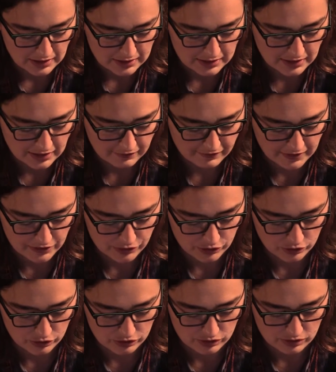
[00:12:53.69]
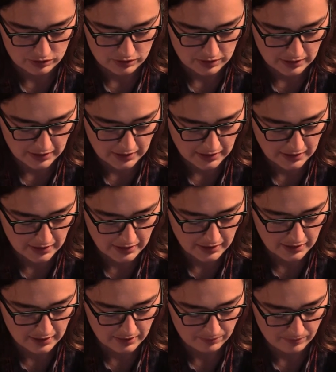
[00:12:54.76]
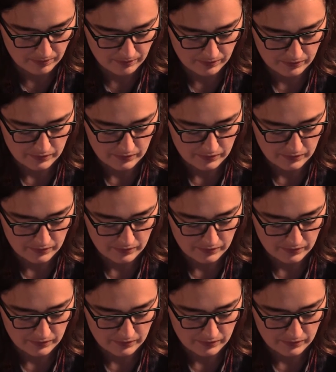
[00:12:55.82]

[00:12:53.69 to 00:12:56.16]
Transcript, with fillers: de reflexión eh,